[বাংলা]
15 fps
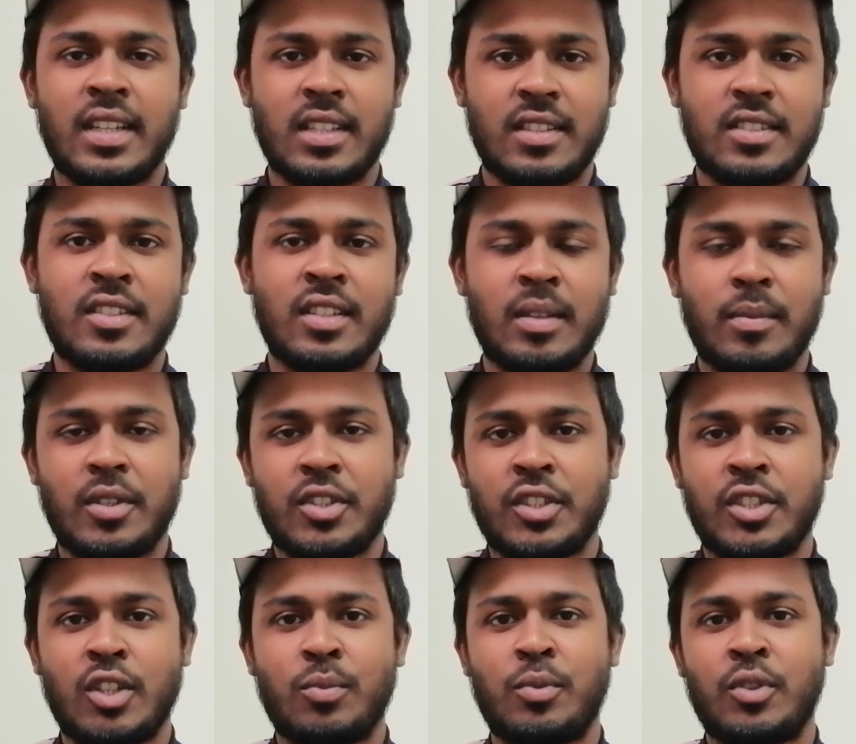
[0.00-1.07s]
টেস্ট নেবে
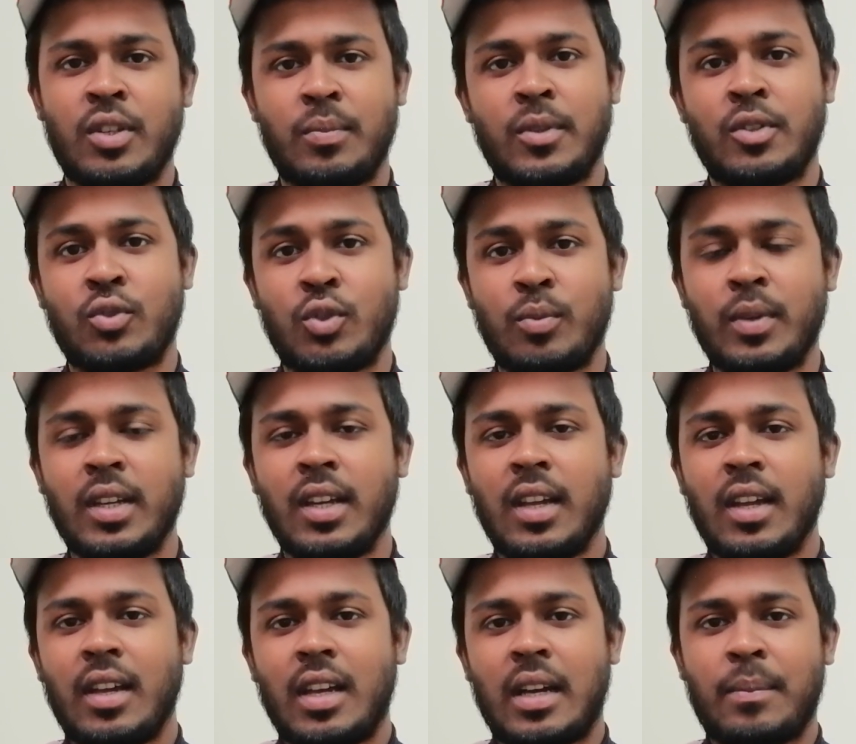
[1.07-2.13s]
সেটার উপর ডিপেন্ড করবে
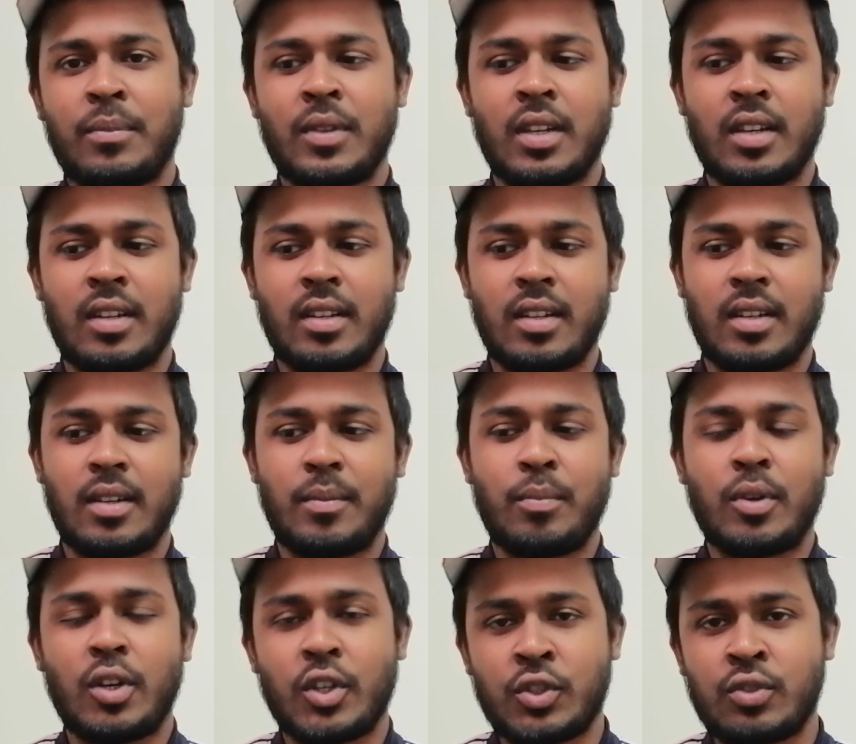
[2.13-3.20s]
আপনার
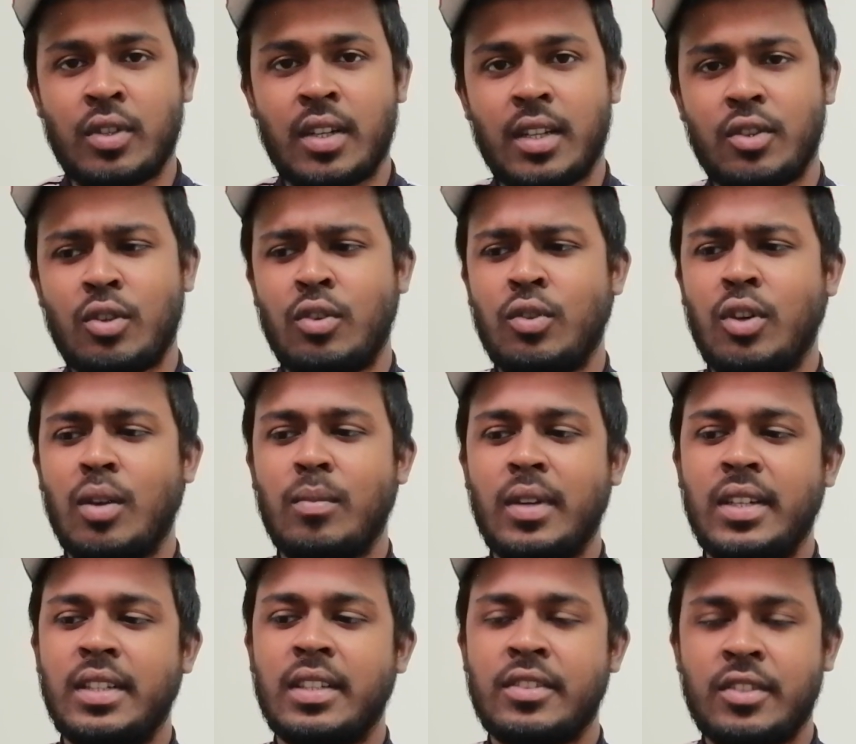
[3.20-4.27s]
পড়াশোনাটা তো
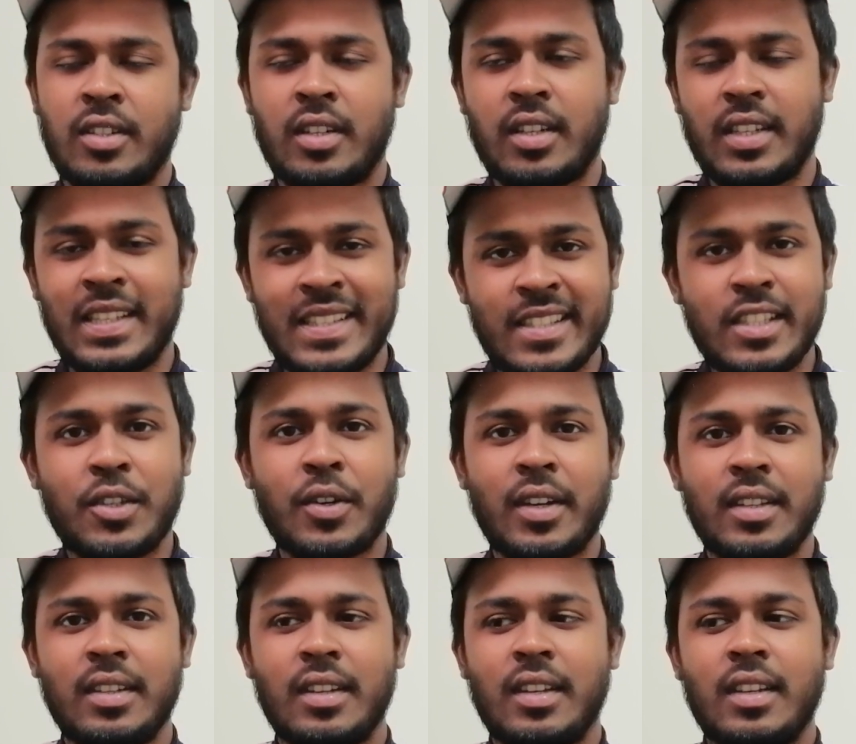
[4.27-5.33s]
নর্মালি টেস্টটা ইজি
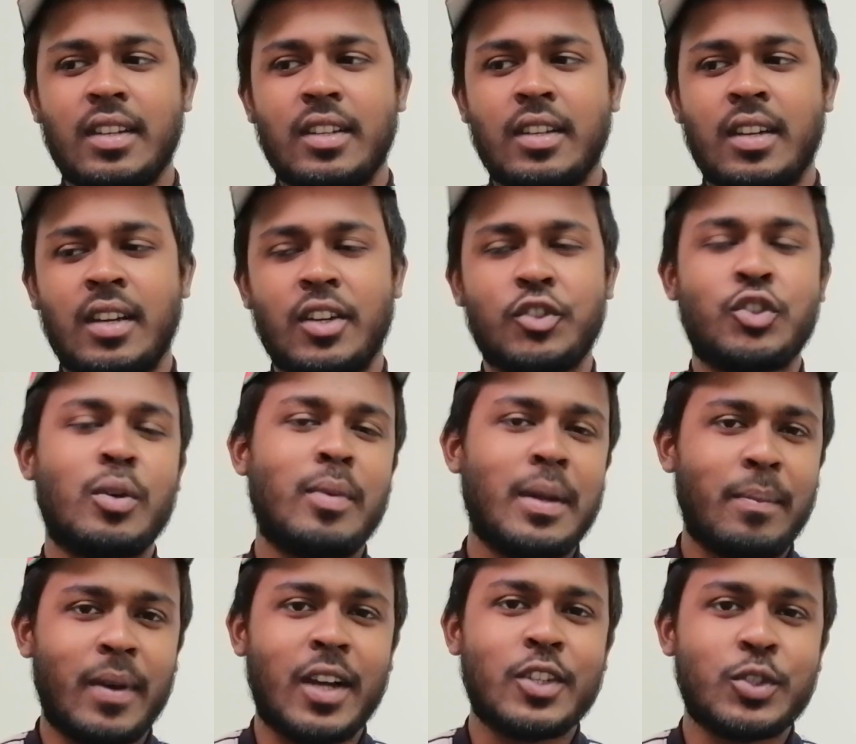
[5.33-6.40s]
হয় সবাই
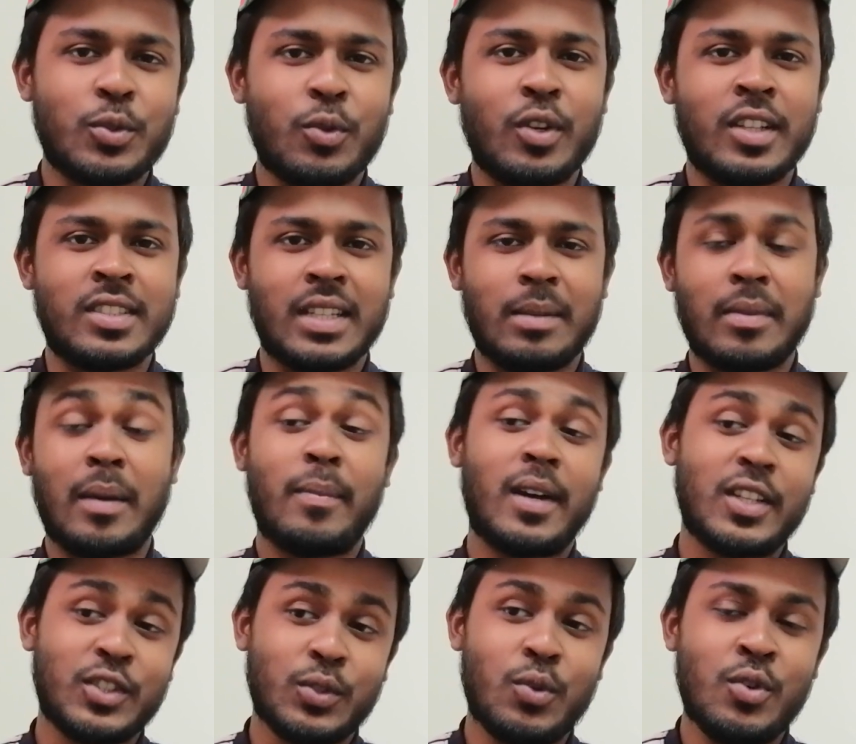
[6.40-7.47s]
পাশ করে যায় বা
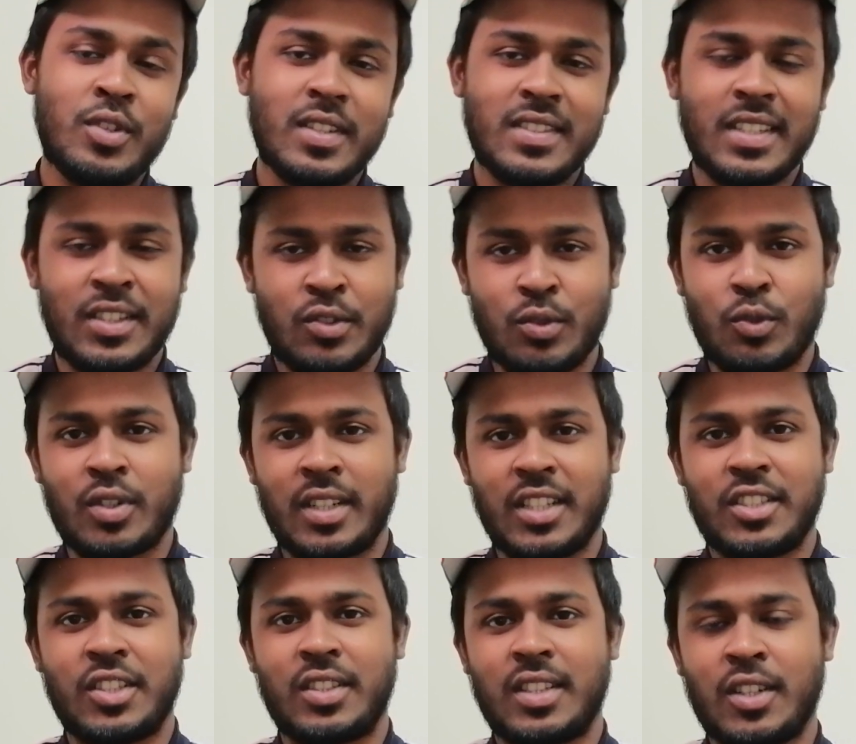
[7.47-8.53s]
পাশ করতে সেই জন্য ওটা
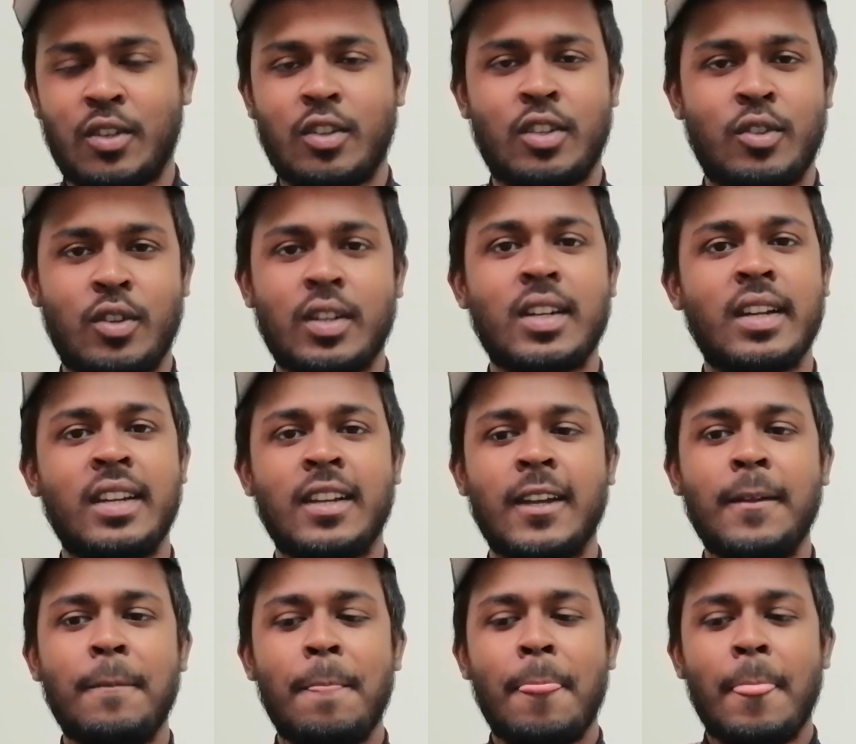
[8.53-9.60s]
নিয়ে চিন্তা করার দরকারই
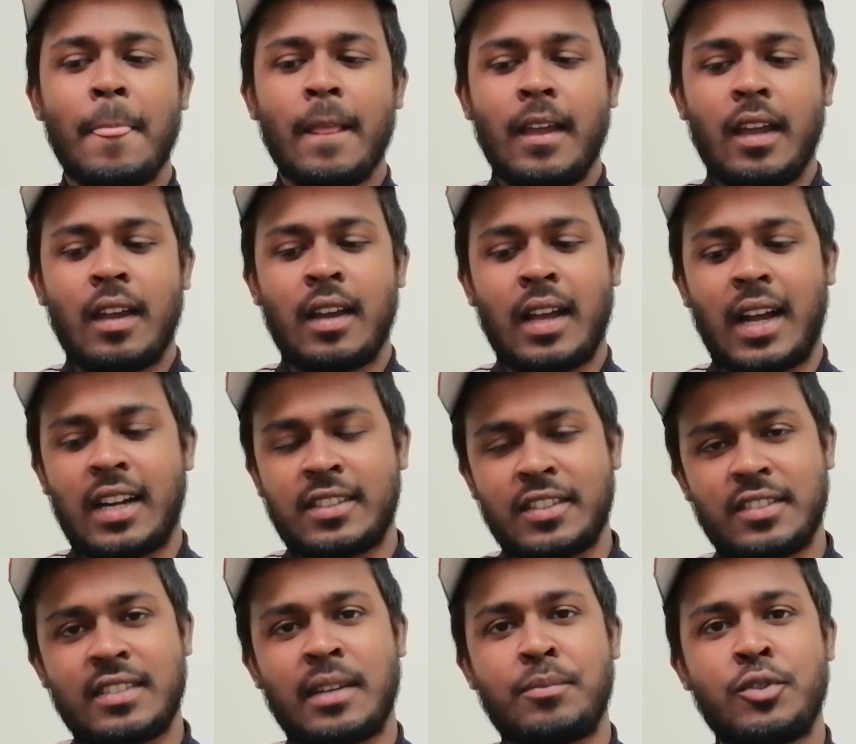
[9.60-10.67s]
নাই
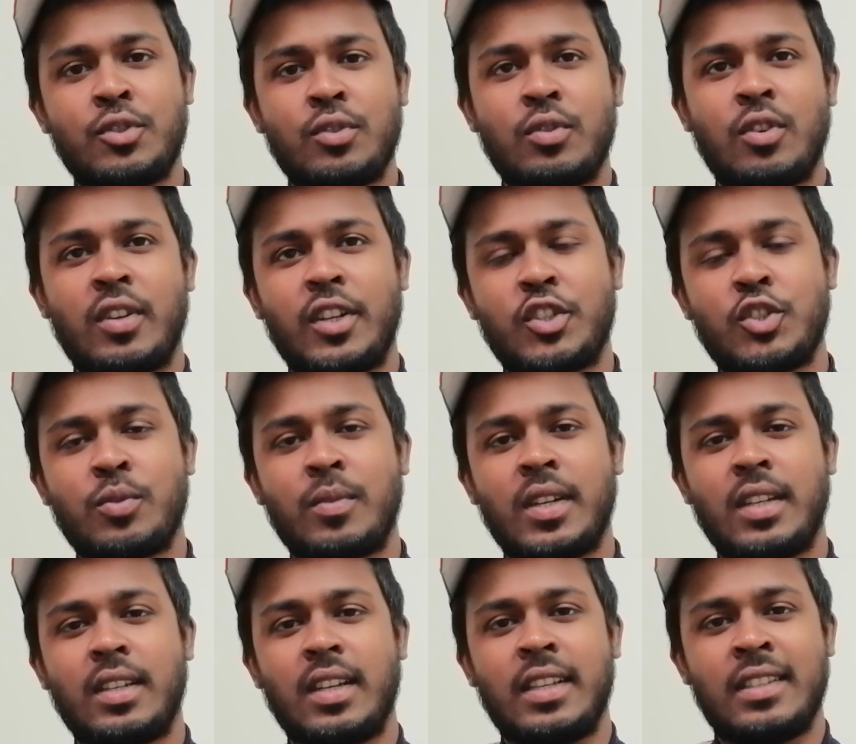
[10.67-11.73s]
আর্টসের সাবজেক্টও অনেক
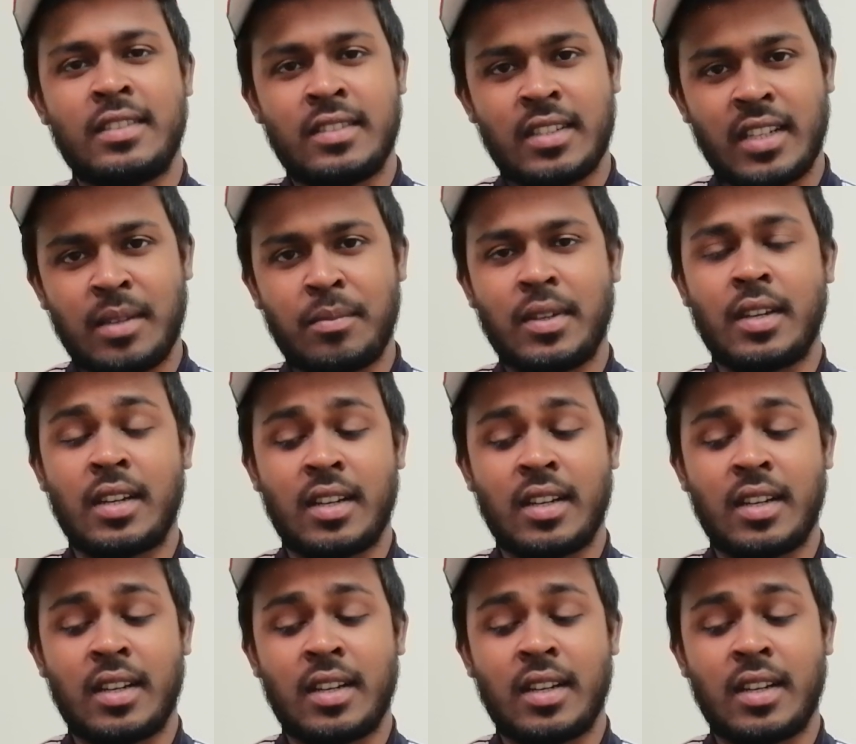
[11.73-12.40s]
সময় ইঞ্জিনিয়ারিং